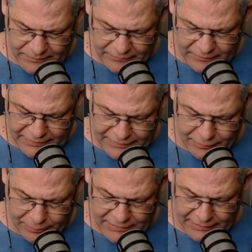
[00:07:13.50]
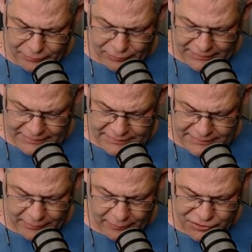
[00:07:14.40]
wenn die Doppelkanone jetzt
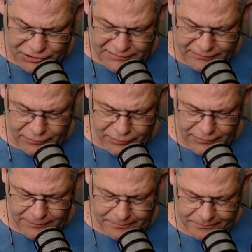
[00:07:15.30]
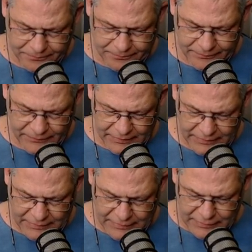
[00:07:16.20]
nicht darauf schießen würde.
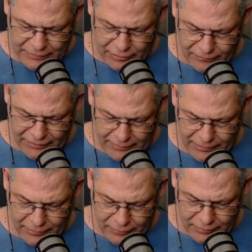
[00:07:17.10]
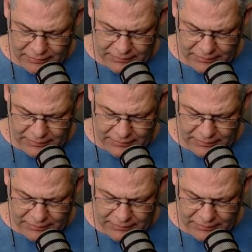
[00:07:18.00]
Kommen wir aber auch.